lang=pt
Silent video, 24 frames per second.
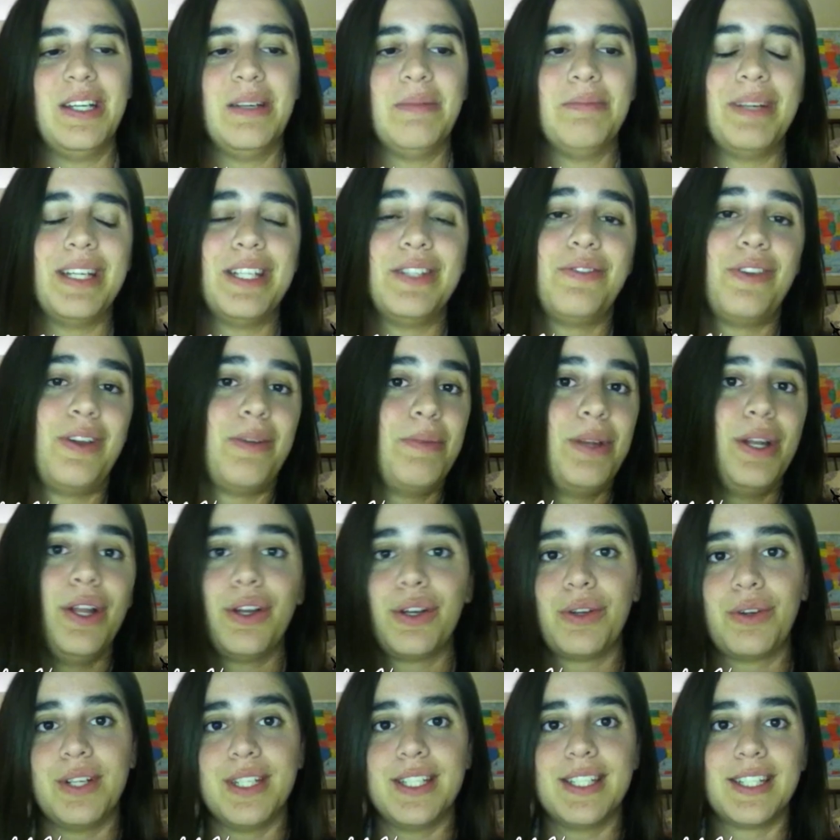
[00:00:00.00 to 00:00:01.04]
Mas foi a melhor
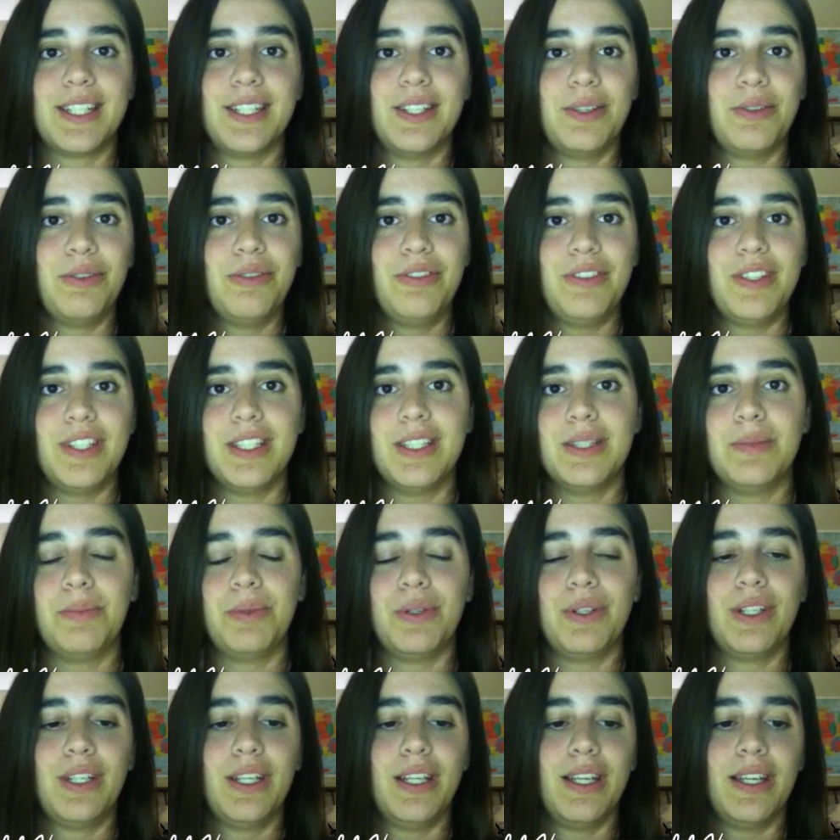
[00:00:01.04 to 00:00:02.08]
coisa que eu fiz,
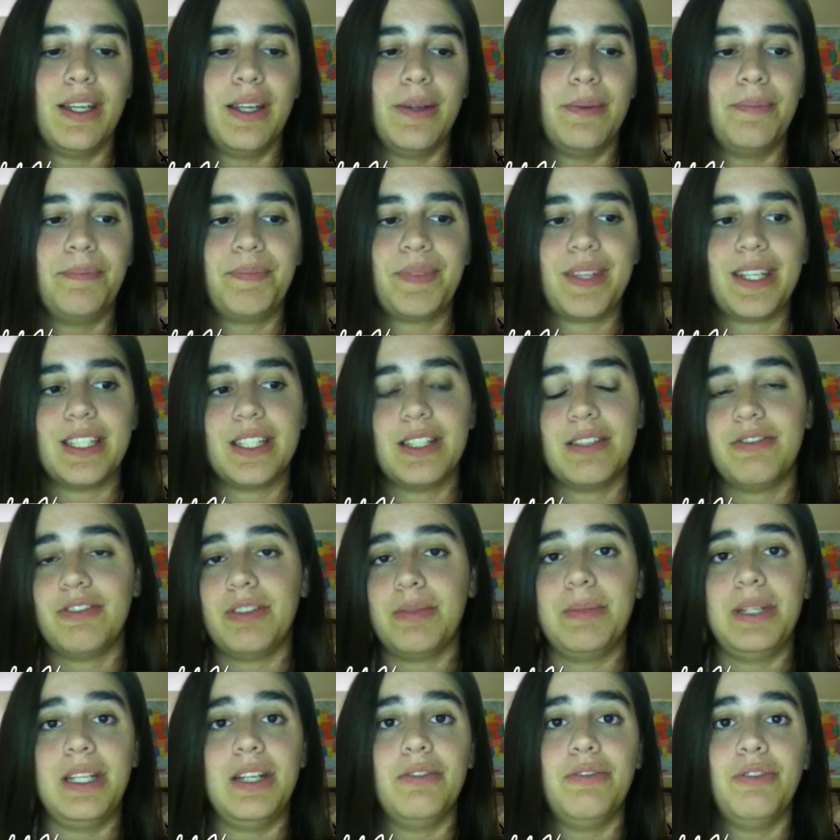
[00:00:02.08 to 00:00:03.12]
porque essa
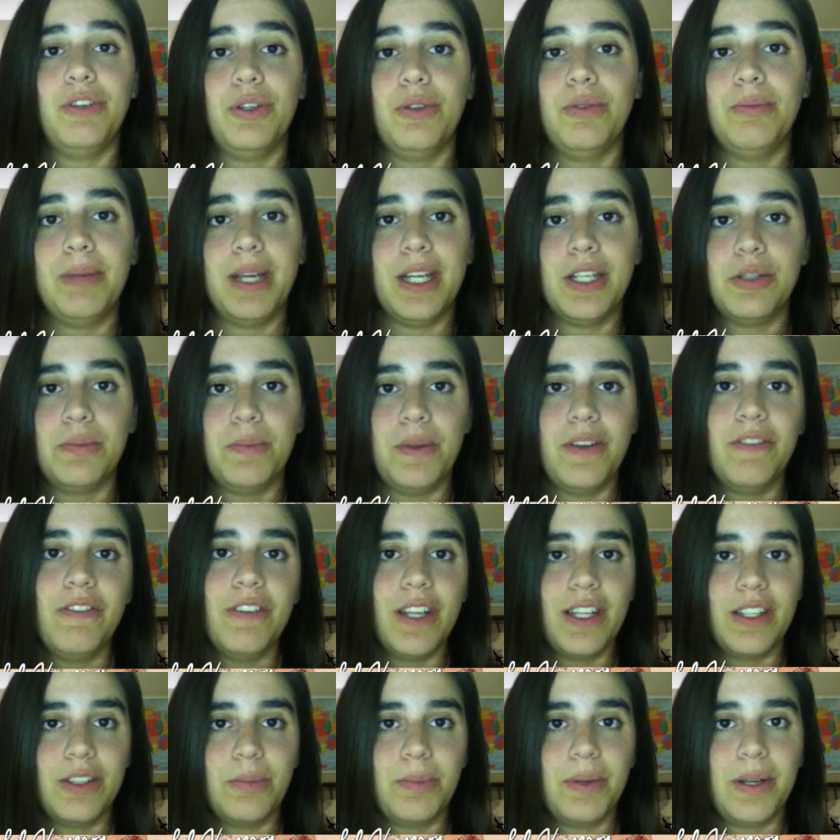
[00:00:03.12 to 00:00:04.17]
família foi um match
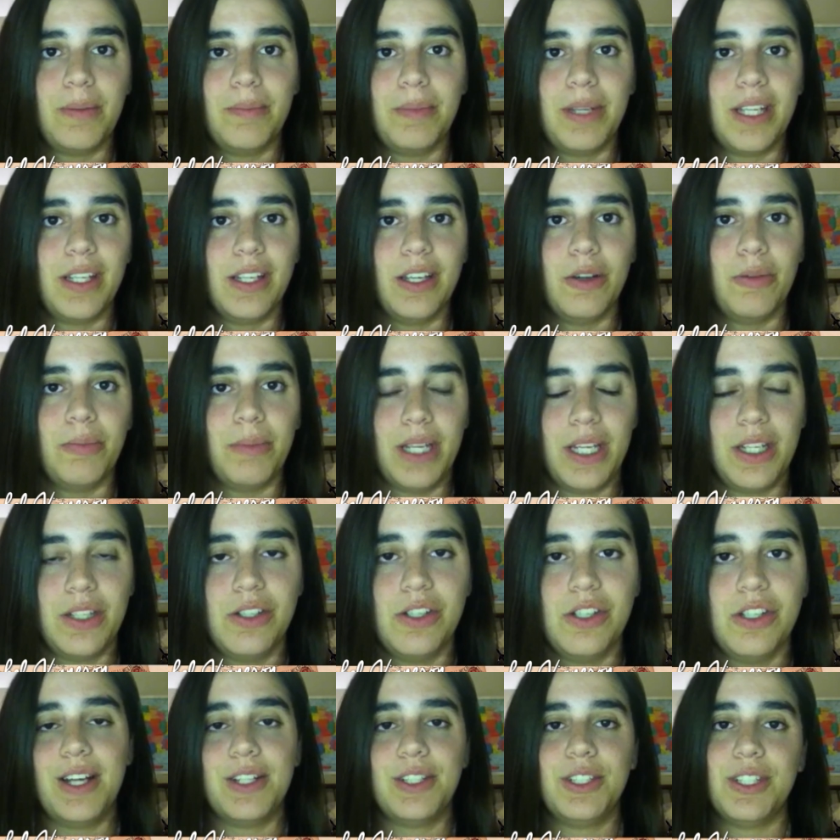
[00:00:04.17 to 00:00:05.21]
perfeito para mim,
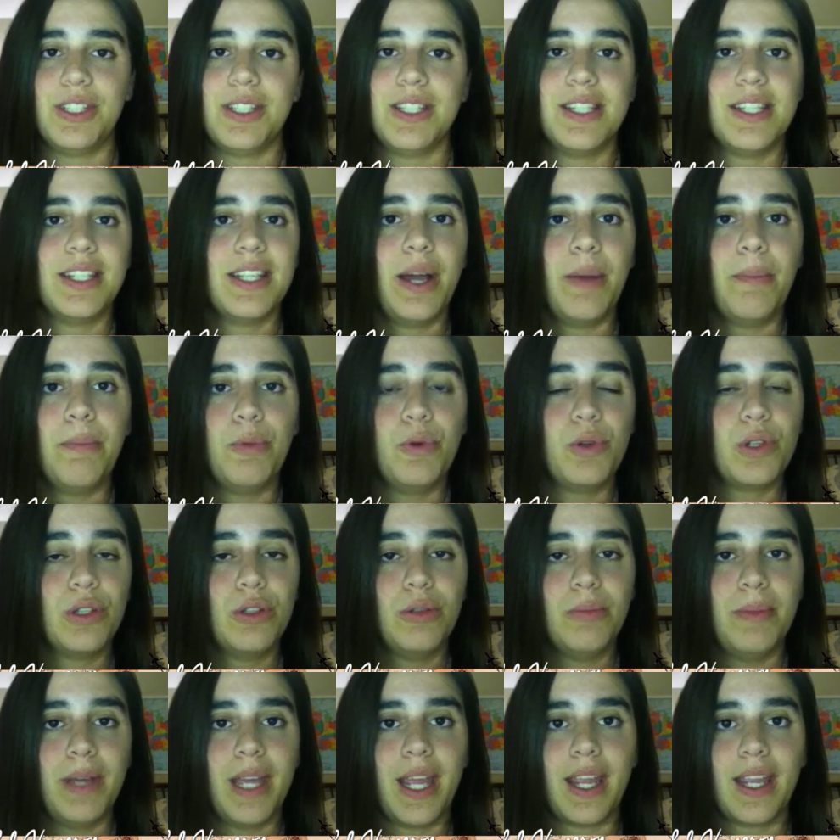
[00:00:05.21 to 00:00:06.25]
realmente. A gente se dá muito
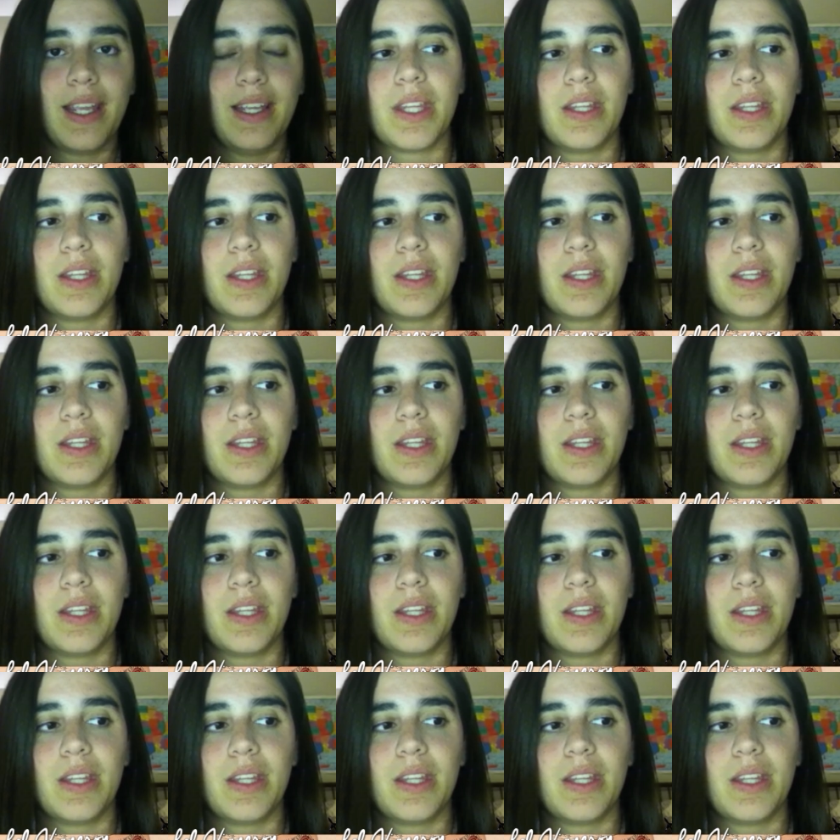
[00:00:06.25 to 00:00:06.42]
bem.